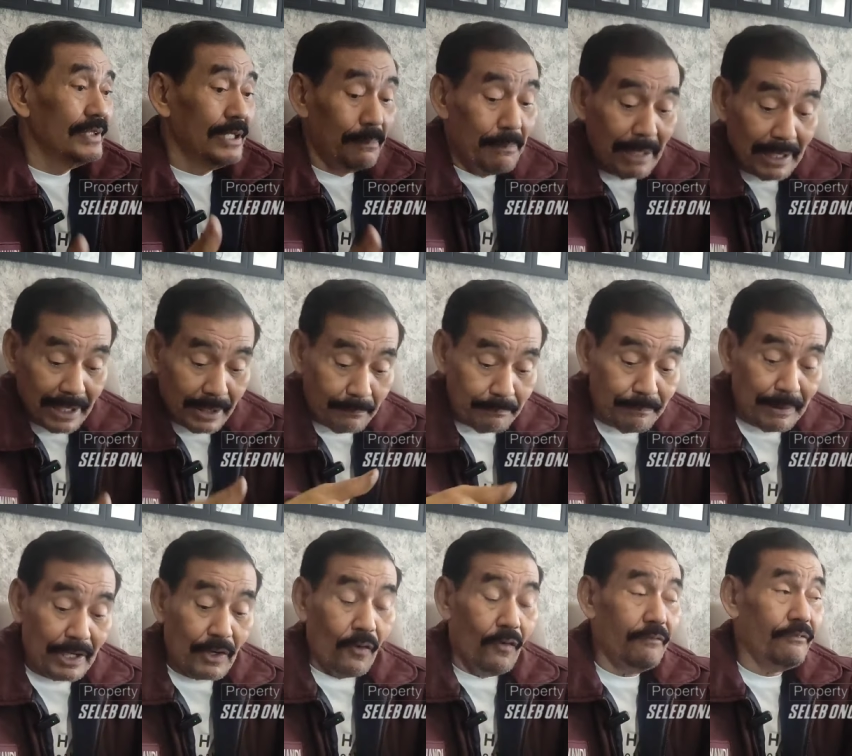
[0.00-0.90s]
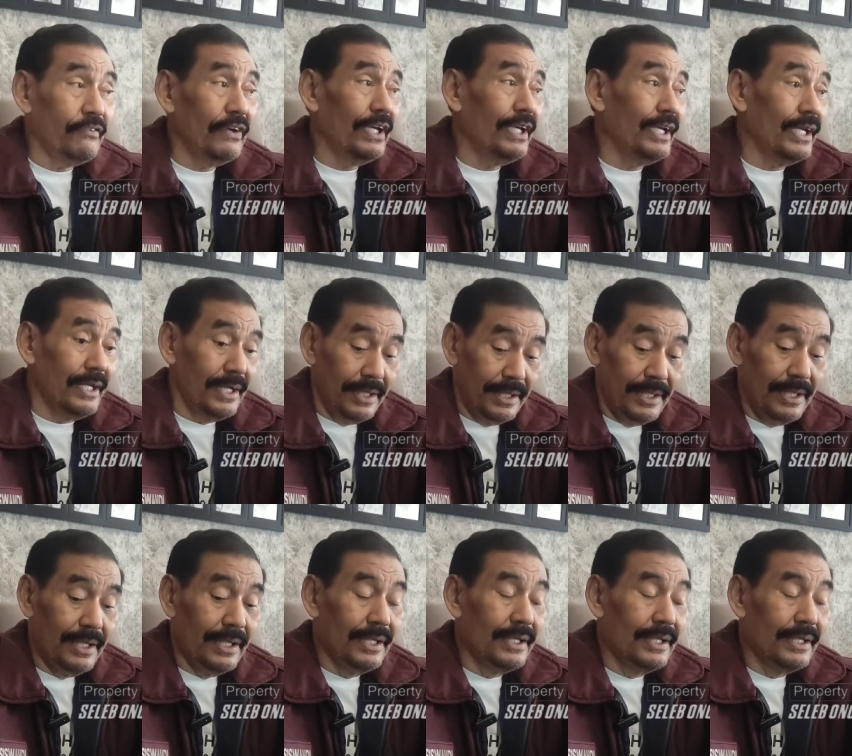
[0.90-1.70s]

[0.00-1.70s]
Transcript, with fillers: di balik back kopi